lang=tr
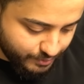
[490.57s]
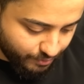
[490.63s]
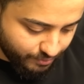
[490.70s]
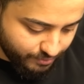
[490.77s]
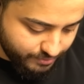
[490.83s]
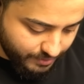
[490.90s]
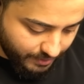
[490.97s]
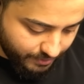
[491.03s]

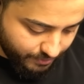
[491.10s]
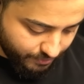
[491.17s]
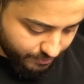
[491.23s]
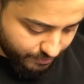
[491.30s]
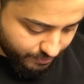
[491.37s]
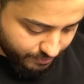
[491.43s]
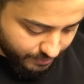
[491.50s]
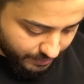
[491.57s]
çok güzel
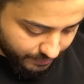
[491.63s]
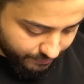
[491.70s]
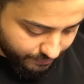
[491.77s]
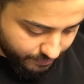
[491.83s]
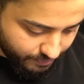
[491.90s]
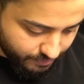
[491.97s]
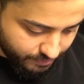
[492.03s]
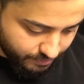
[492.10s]
görünüyor
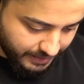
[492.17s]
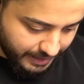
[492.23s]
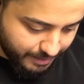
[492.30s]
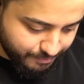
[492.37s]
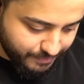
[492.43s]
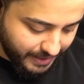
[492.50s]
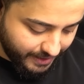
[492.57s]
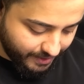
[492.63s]
telefon.
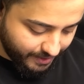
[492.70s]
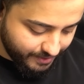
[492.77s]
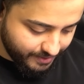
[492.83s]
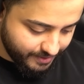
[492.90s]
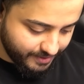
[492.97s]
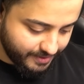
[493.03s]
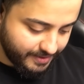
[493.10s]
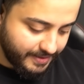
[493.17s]
O şey ben bu
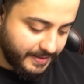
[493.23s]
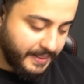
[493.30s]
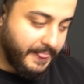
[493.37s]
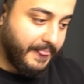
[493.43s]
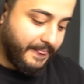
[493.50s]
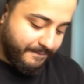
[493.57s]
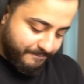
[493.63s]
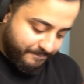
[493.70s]
arada abi
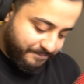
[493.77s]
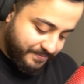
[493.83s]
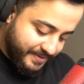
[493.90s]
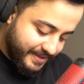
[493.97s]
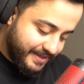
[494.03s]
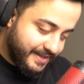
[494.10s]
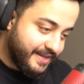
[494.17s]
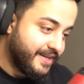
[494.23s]
HyperOS mu
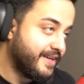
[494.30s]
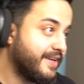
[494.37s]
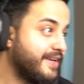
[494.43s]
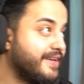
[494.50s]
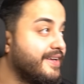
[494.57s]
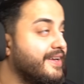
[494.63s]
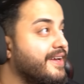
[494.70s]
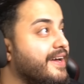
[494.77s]
ne yazdı
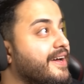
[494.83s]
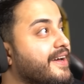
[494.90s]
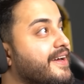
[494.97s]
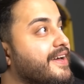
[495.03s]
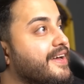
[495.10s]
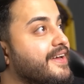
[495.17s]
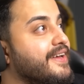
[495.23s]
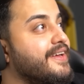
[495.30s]
ya He.
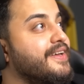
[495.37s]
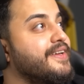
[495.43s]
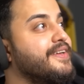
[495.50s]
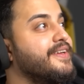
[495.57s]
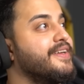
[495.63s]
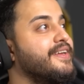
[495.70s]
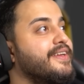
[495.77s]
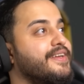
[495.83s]
en başta.
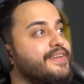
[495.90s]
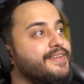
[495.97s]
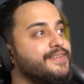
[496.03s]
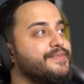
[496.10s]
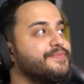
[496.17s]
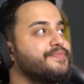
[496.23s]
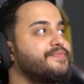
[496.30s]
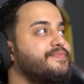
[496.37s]
O
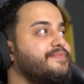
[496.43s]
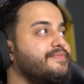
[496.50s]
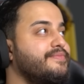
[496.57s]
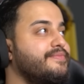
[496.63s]
özel bir